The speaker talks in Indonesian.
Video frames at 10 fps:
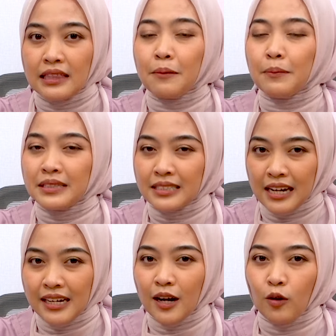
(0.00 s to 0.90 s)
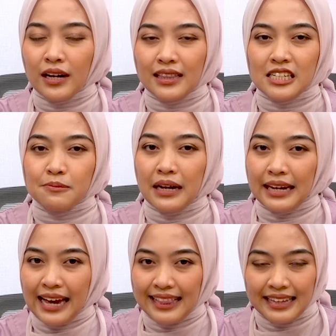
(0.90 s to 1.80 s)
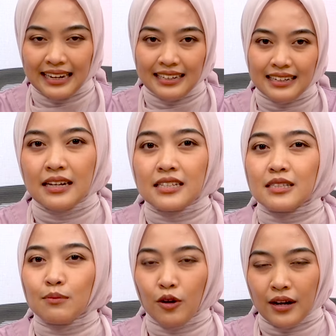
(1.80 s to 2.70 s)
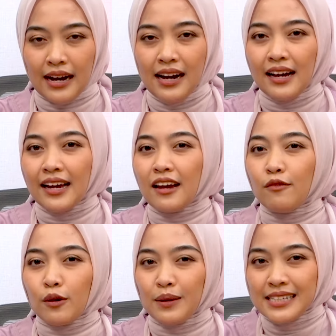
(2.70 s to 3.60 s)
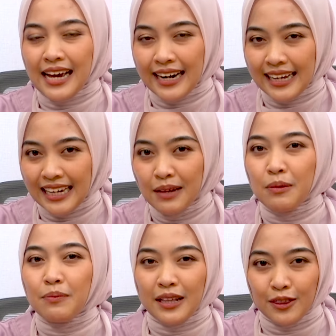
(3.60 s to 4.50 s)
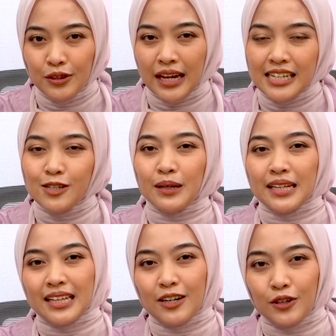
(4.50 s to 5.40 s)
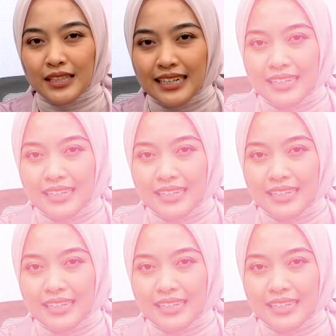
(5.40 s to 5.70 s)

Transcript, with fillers: dan menjaga kualitas penglihatan. Semoga informasi hari ini membantu ya Sobat Kata Dokter.